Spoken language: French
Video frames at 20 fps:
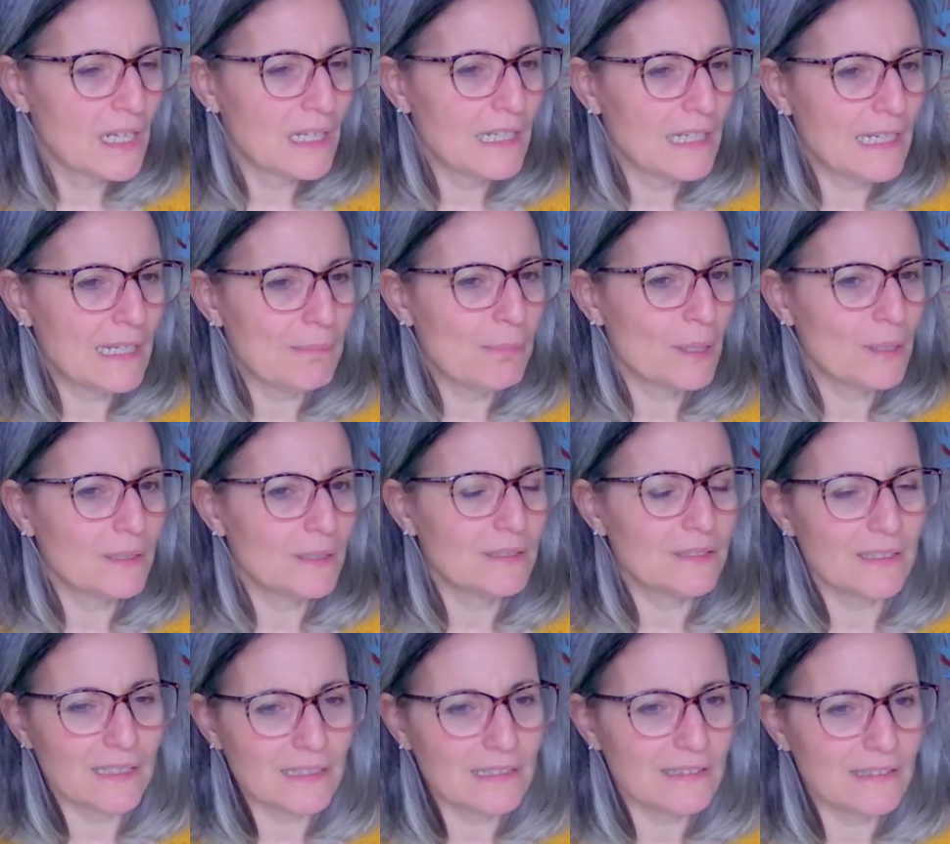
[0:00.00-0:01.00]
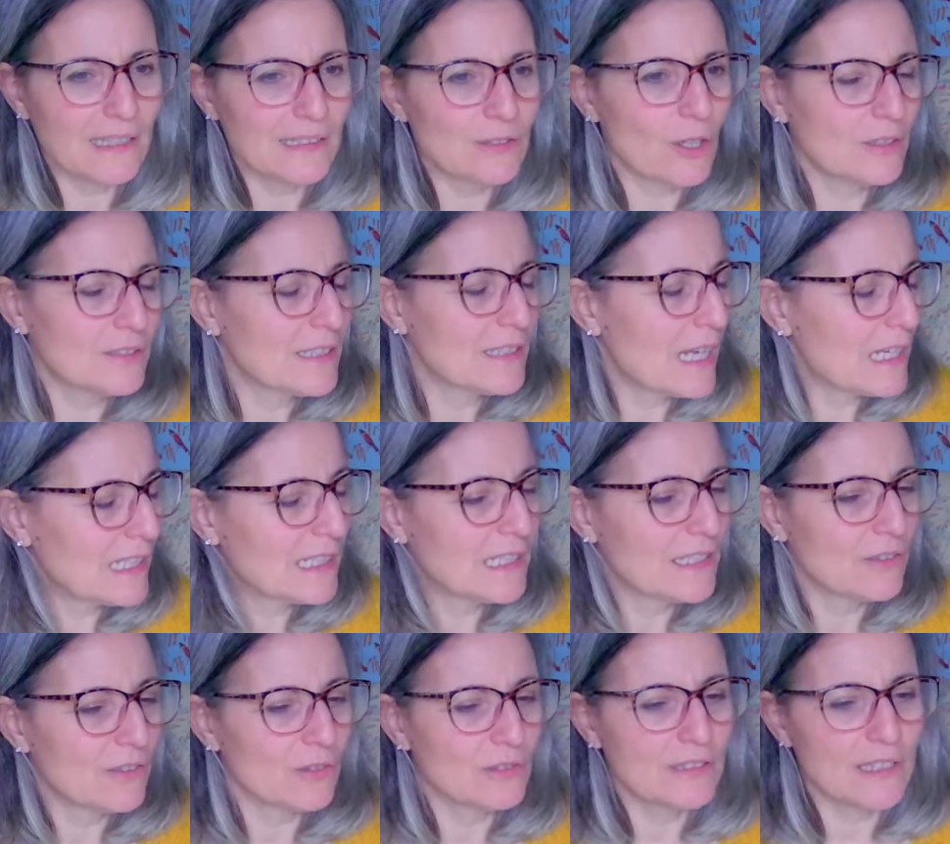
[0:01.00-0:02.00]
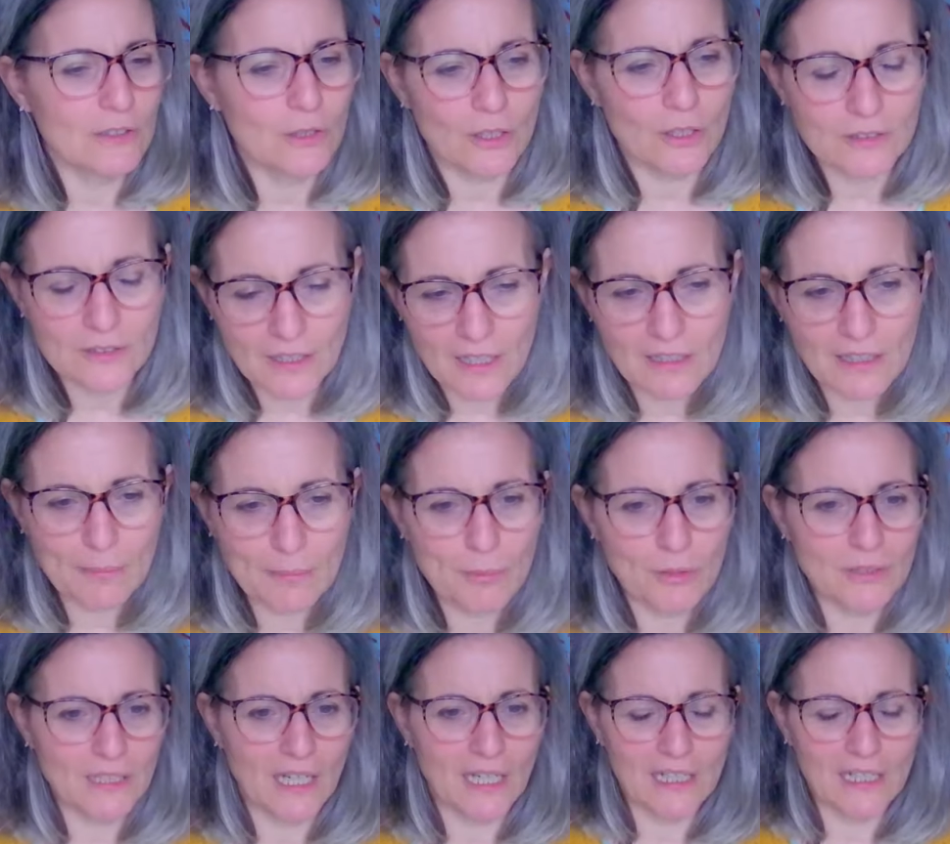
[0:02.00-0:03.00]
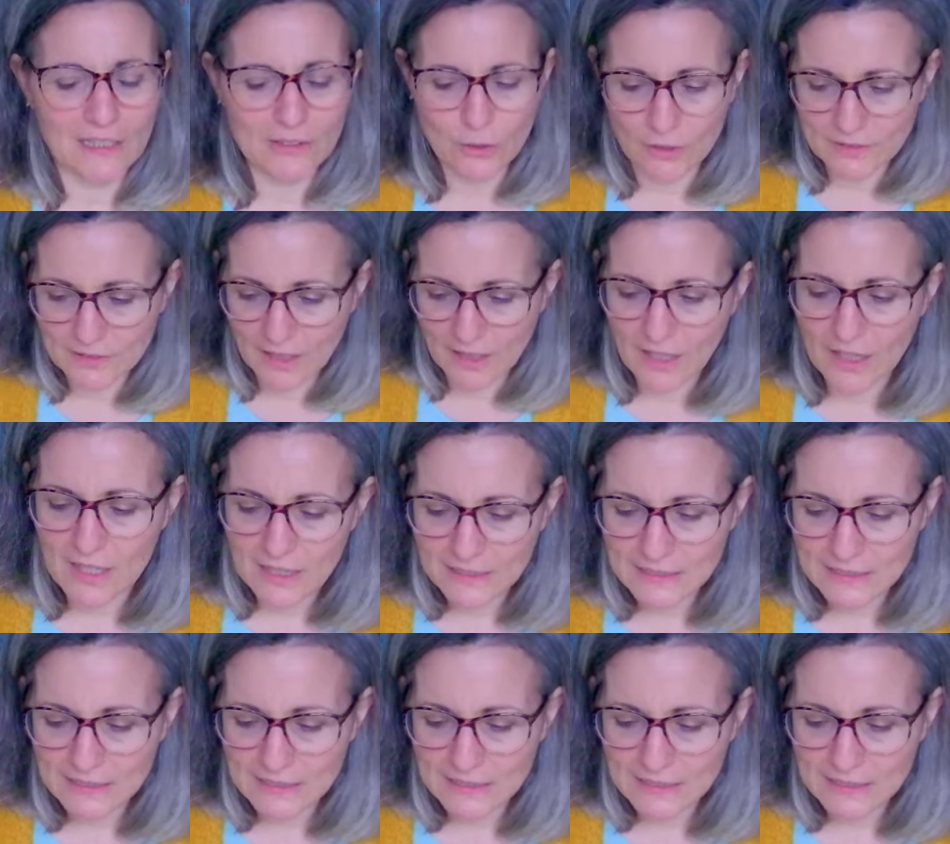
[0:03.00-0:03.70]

les boss, ils adorent ça, les clients, ils adorent ça, la banquière, elle adore ça.